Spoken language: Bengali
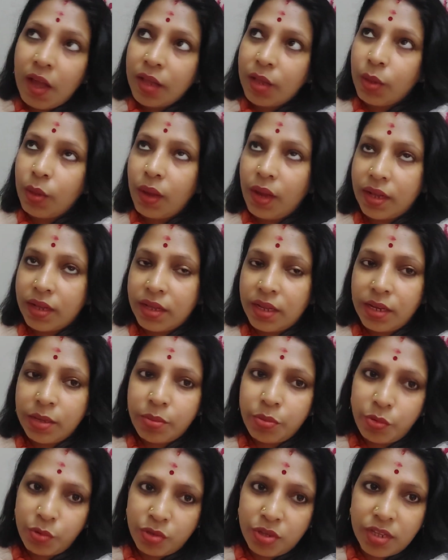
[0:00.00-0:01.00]
তো এক তারিখ
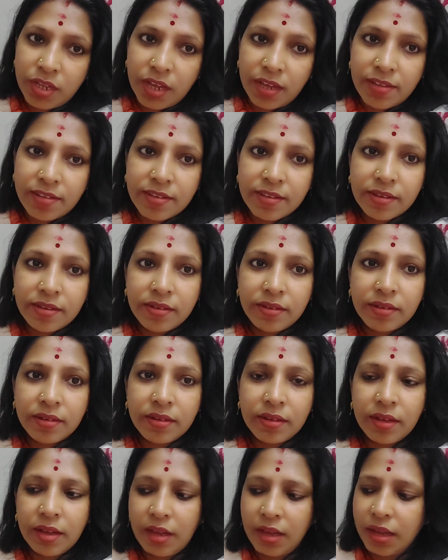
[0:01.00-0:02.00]
পড়তে গেছে
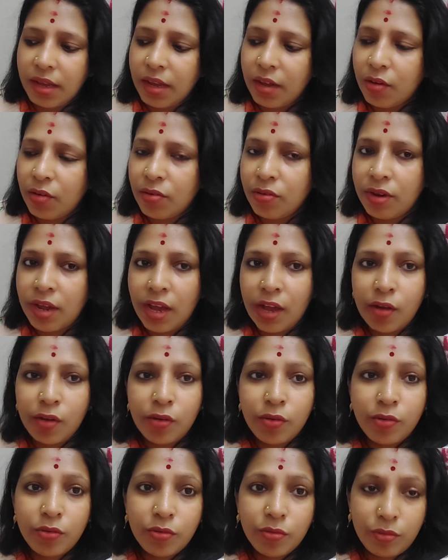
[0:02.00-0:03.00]
হ্যাঁ, কারণ
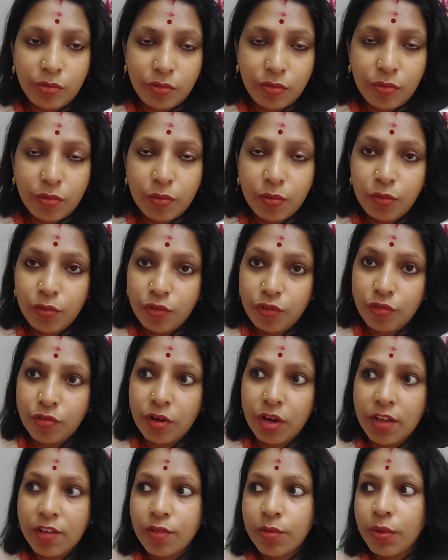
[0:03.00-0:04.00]
এখন উঁচু
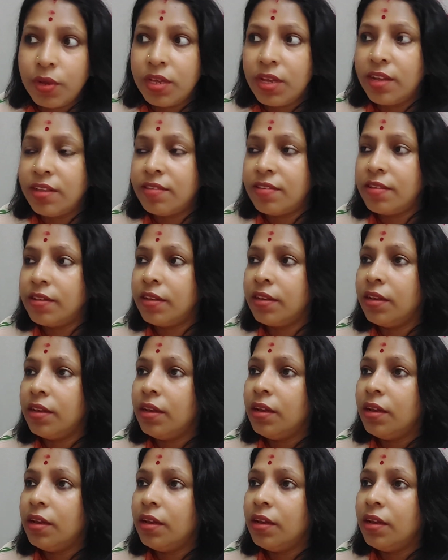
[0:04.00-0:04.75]
ক্লাস হয়ে যাচ্ছে